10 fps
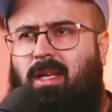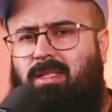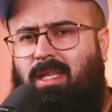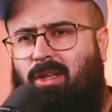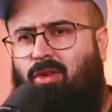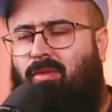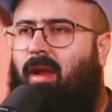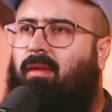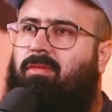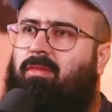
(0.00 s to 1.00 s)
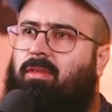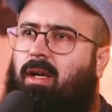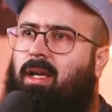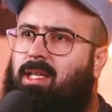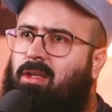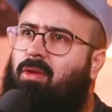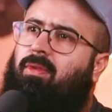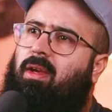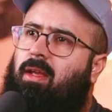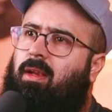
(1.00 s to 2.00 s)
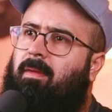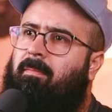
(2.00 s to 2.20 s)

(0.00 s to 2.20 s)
अ साइन ऑफ लव अ साइन ऑफ केयर